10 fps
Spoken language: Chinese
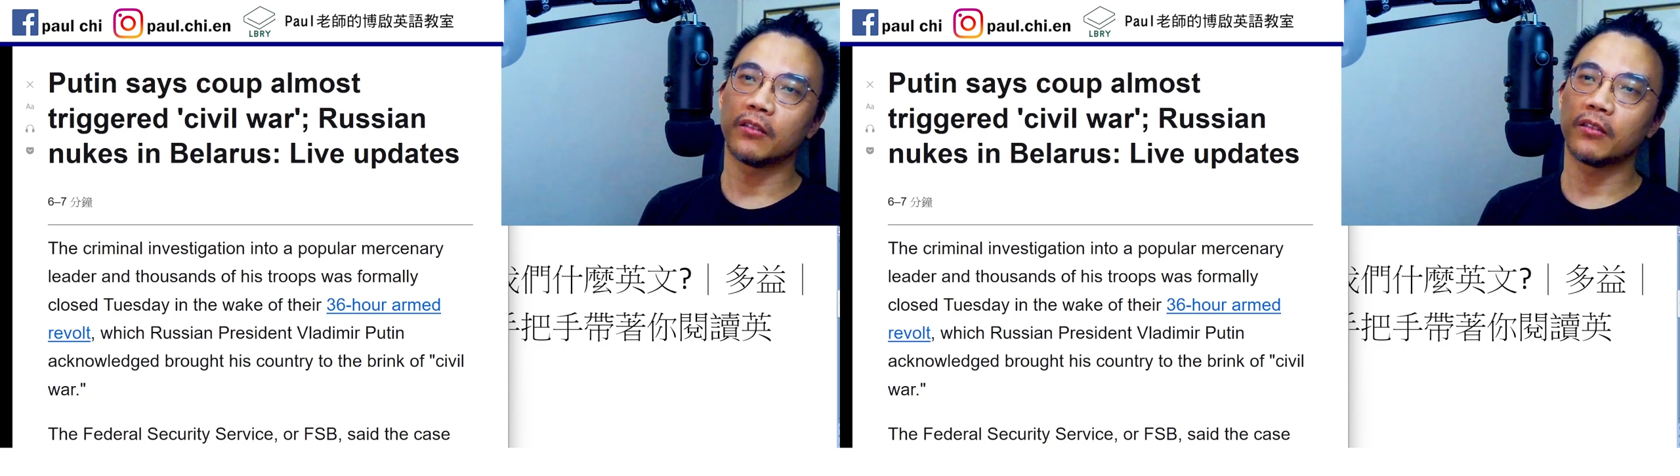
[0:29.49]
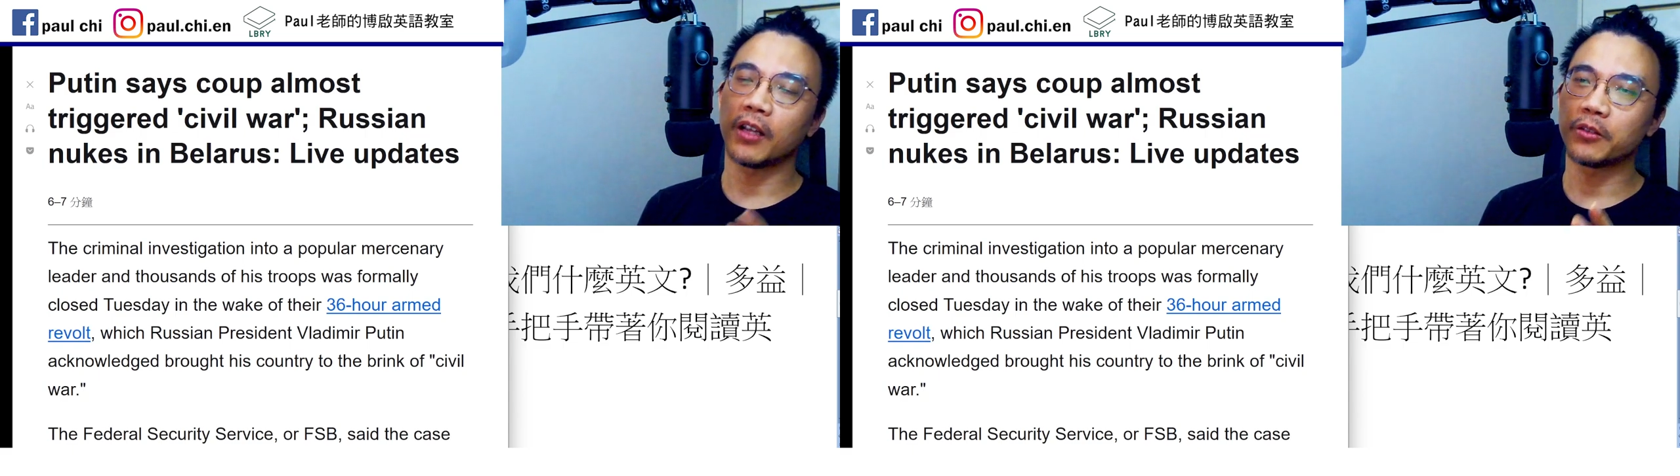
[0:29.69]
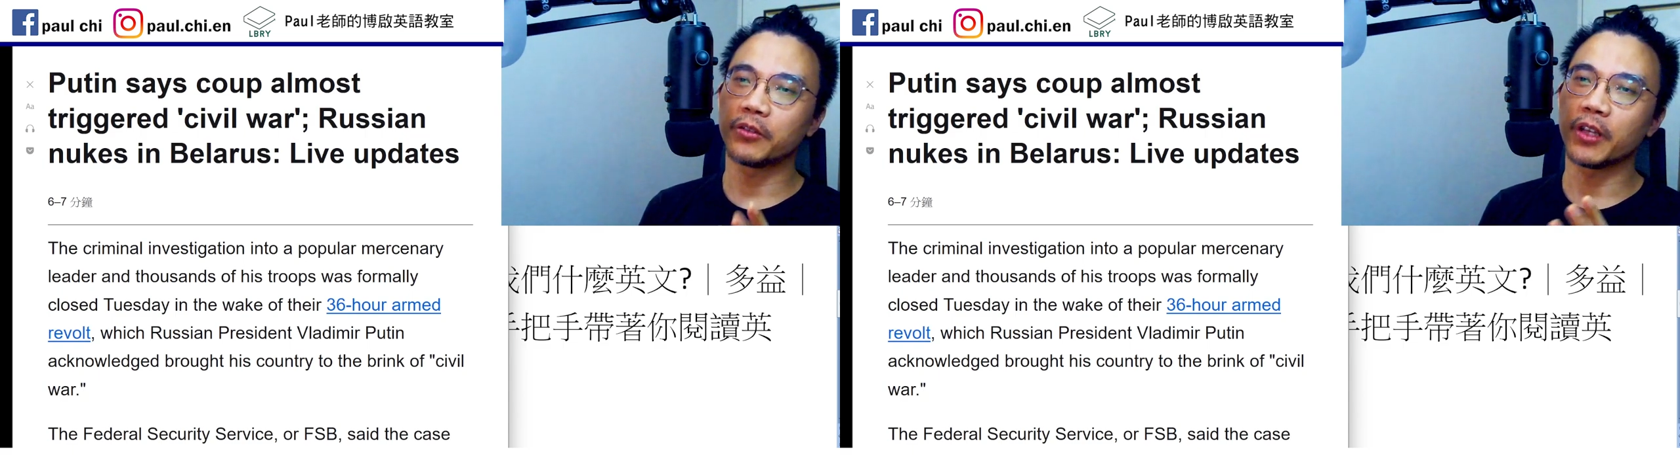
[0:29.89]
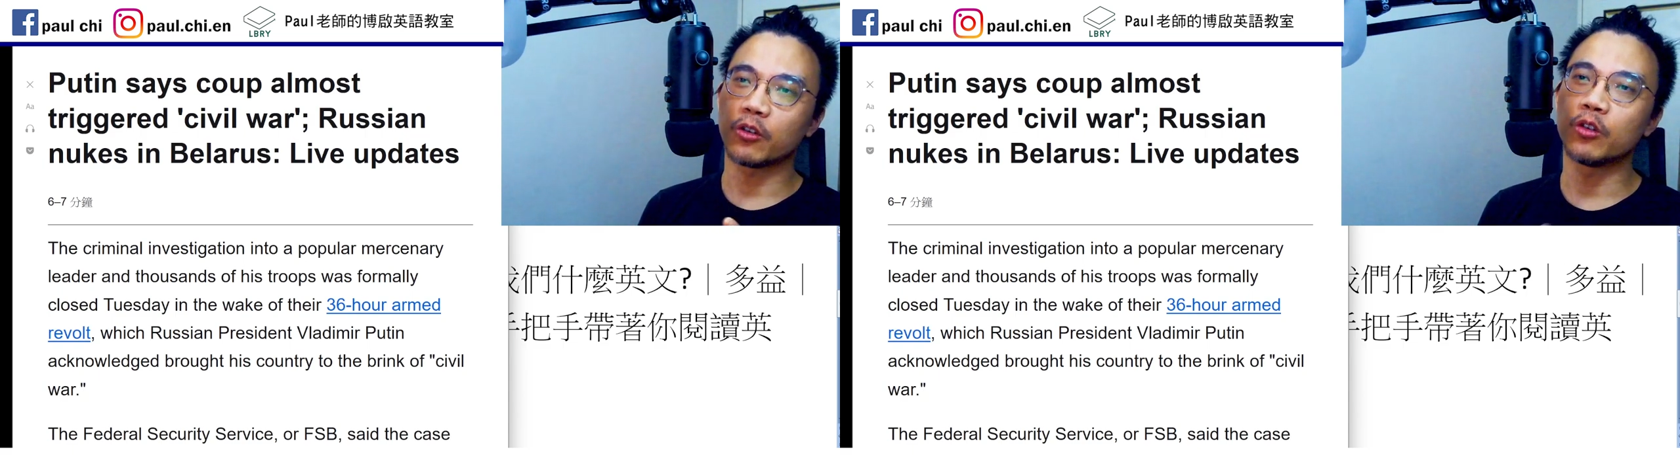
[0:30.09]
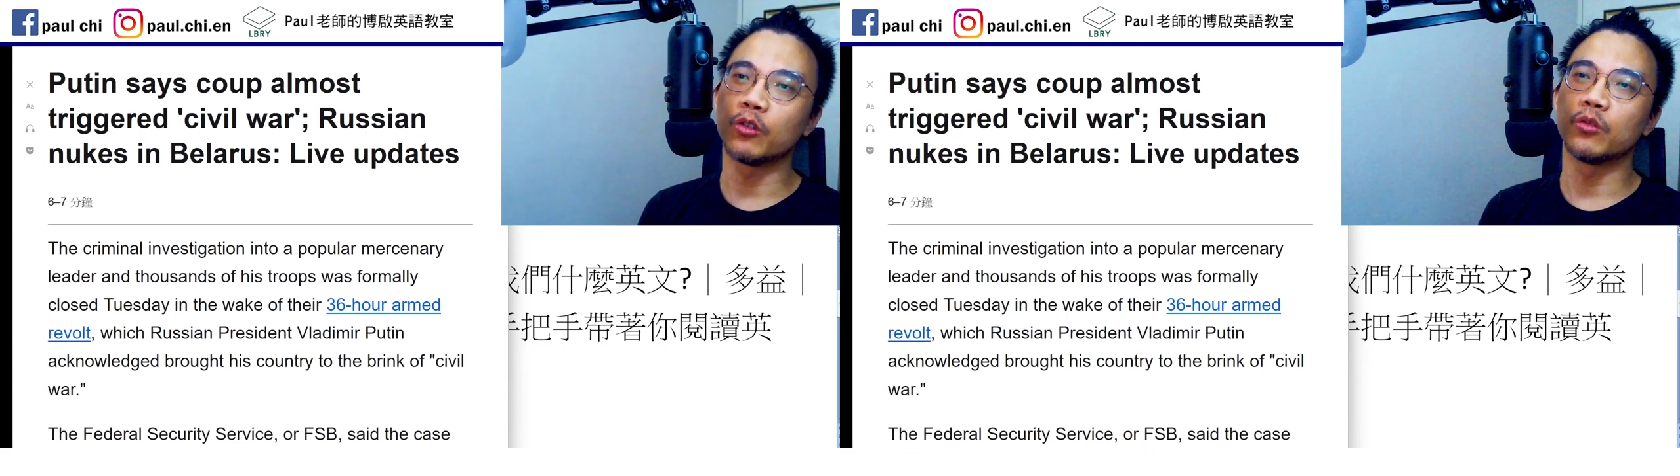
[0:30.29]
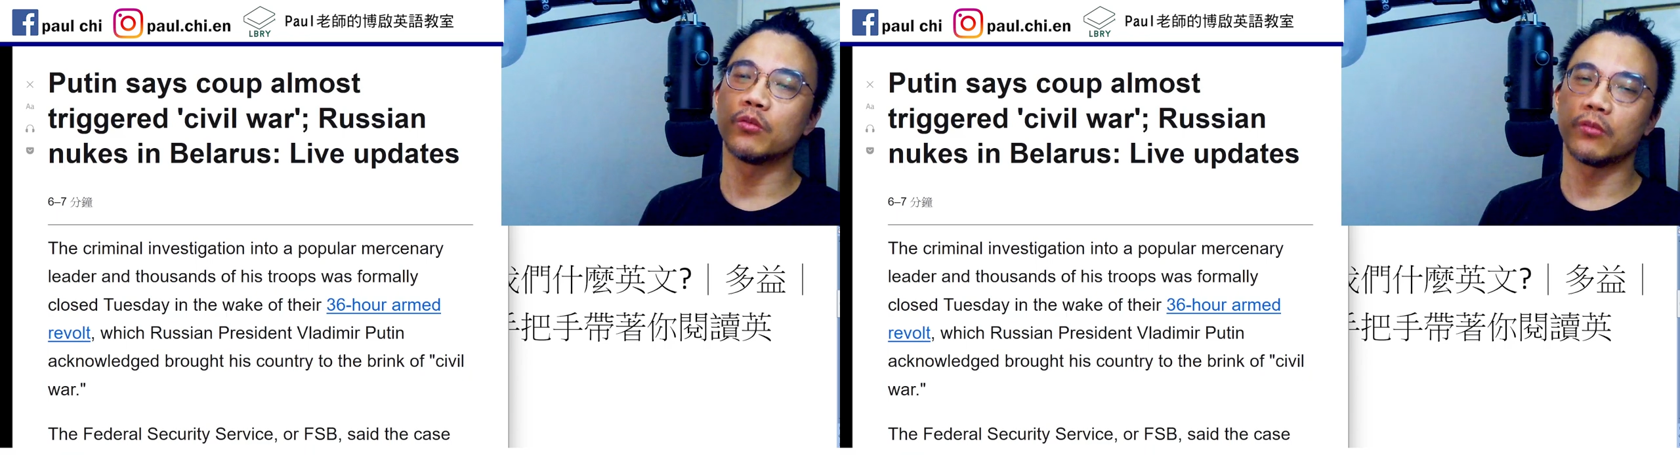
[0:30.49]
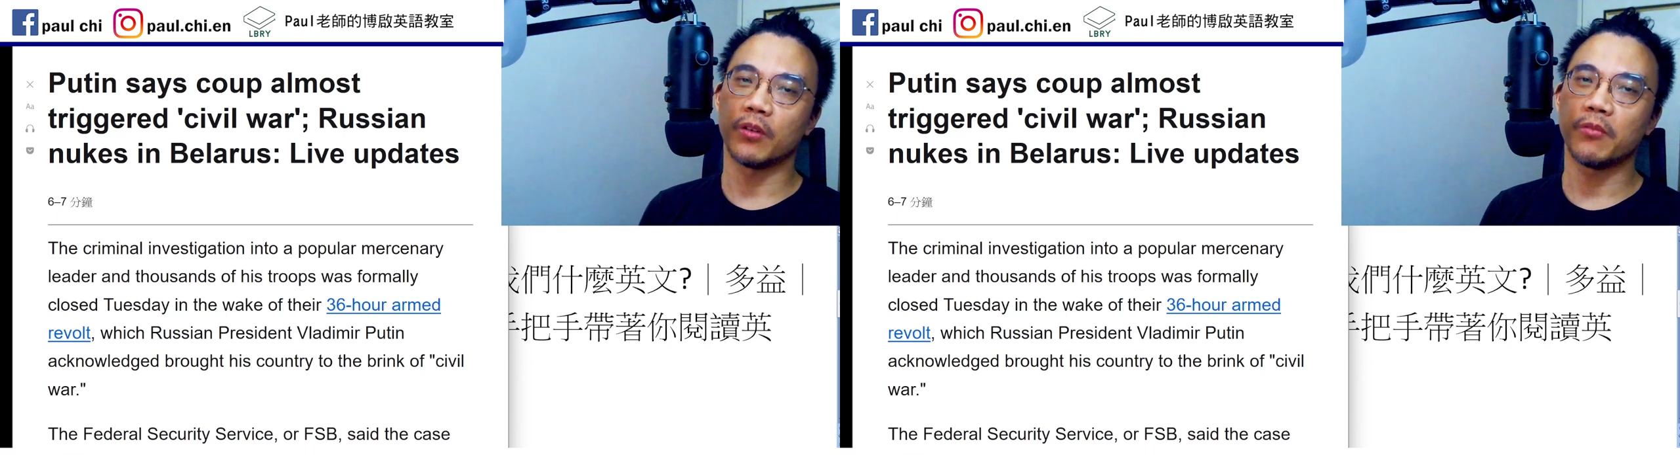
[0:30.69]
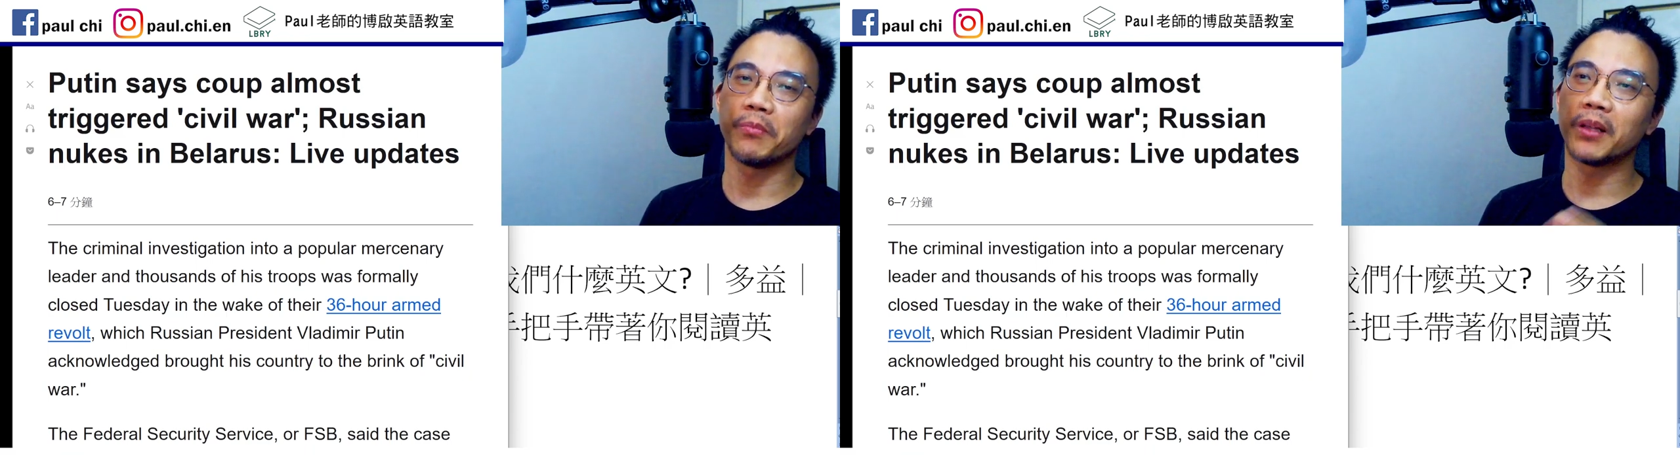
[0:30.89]
他就念
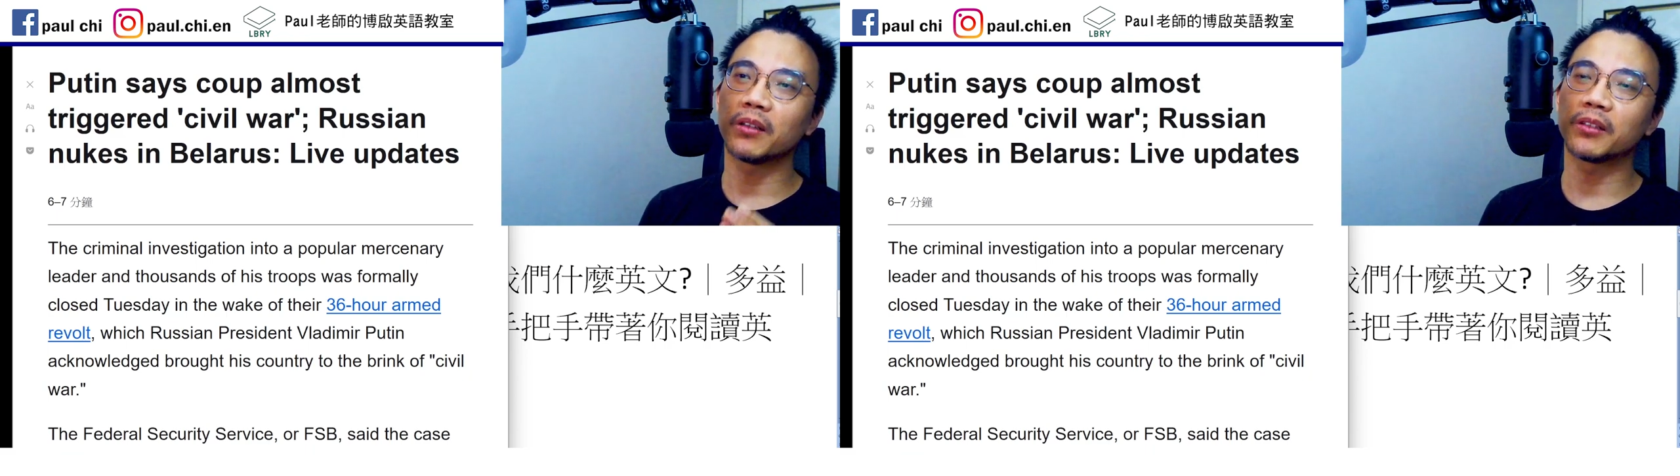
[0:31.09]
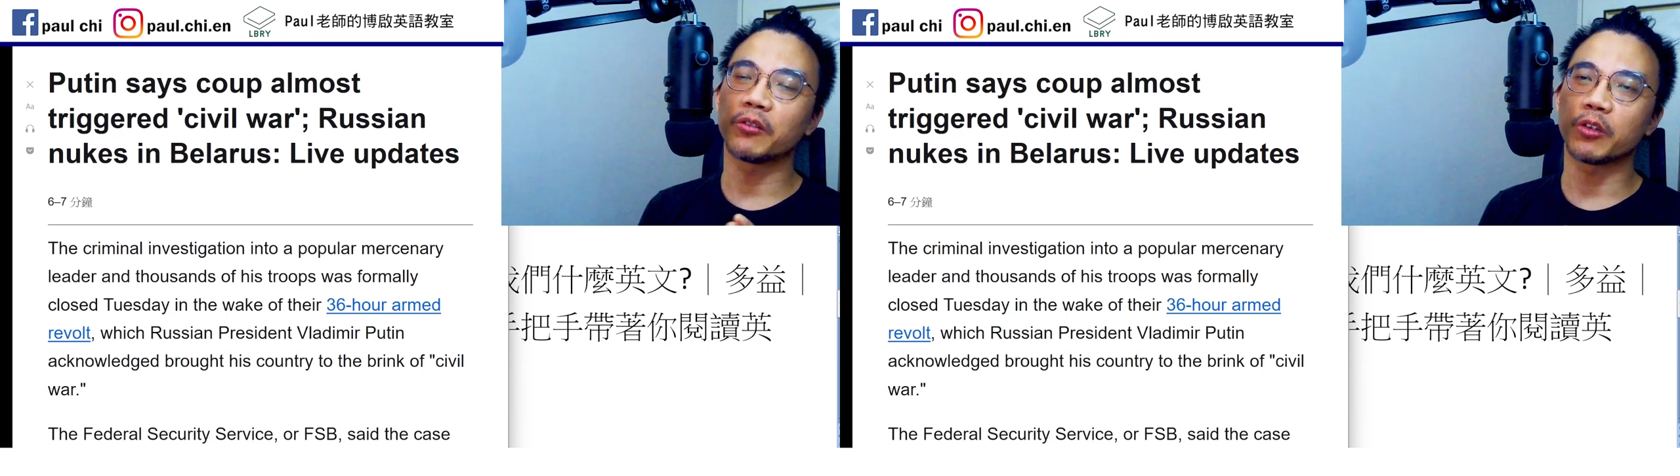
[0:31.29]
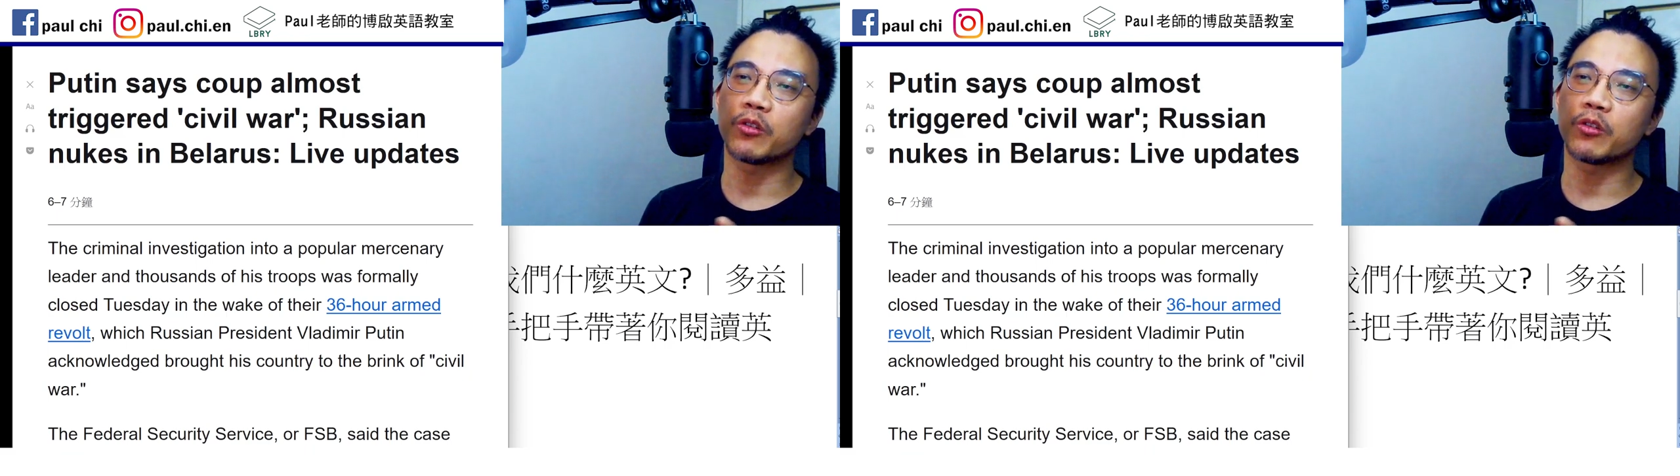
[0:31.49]
coup，military